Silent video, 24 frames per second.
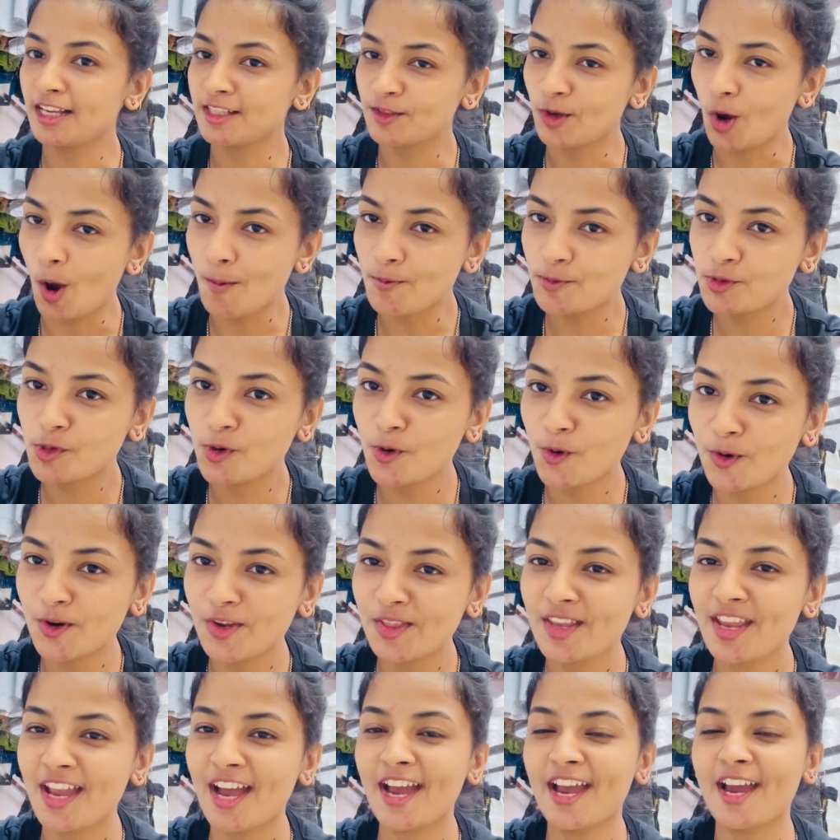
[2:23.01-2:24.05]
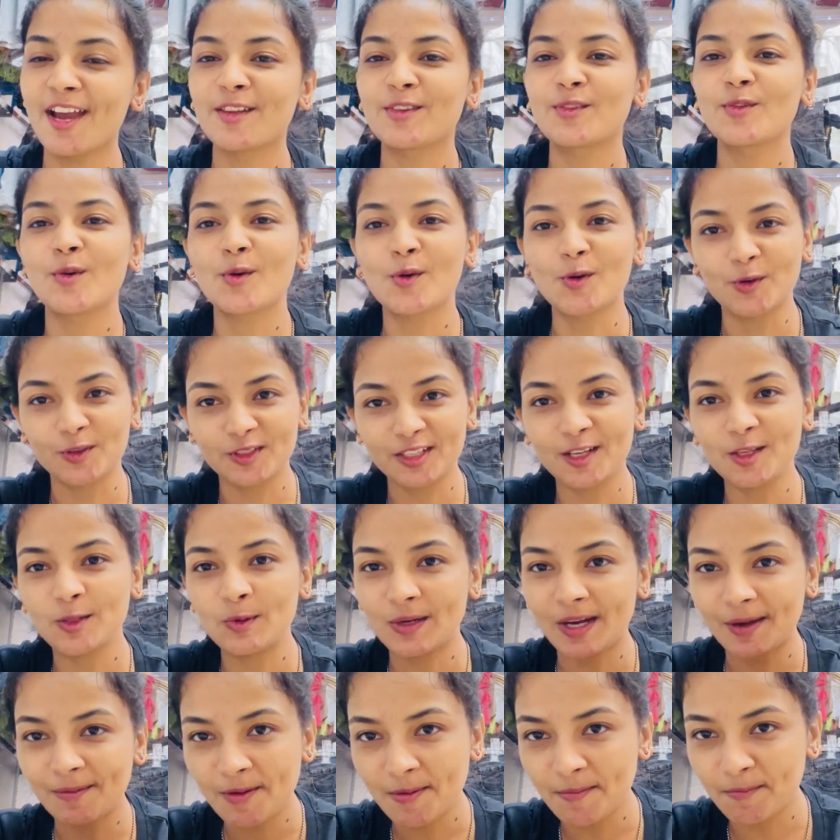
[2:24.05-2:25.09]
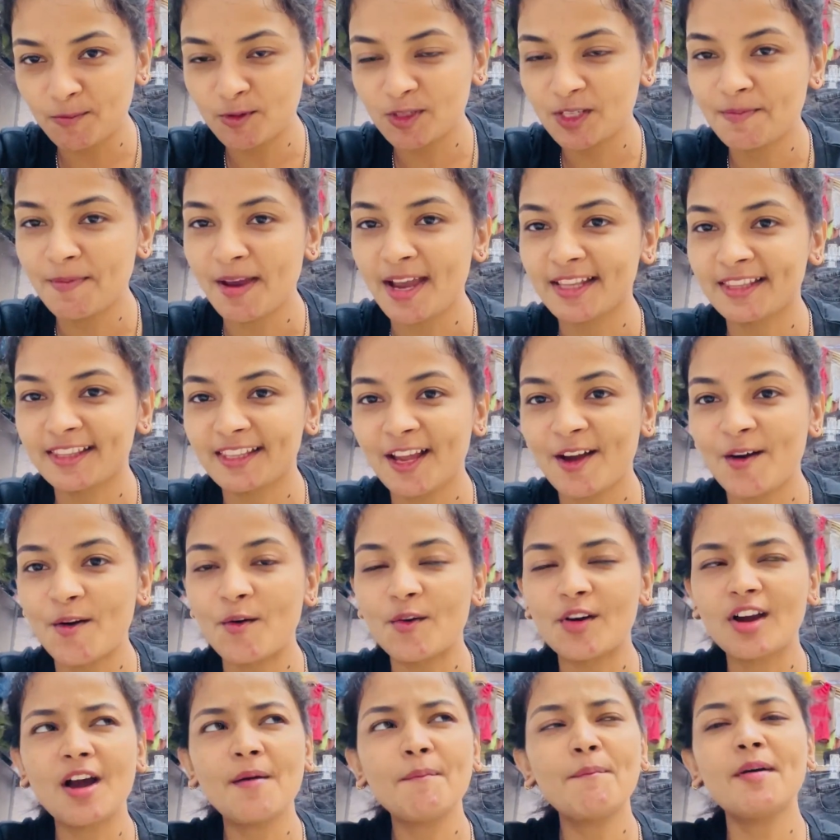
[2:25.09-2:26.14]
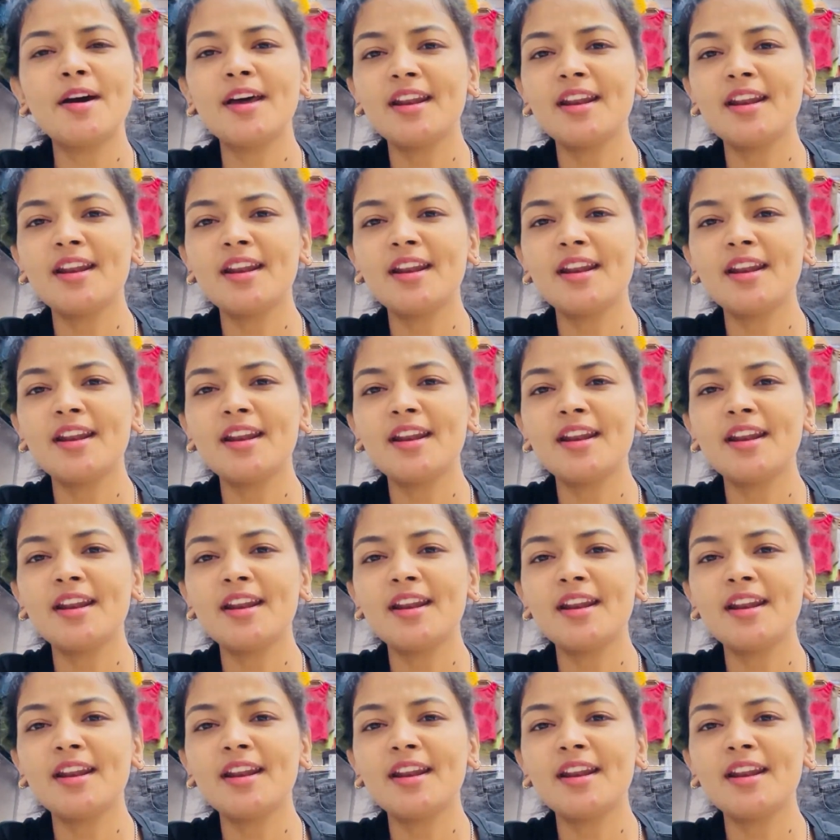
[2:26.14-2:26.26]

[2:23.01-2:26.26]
जॉब छोड़ दिया है तो खुद की दुकान में मुझे बैठना होगा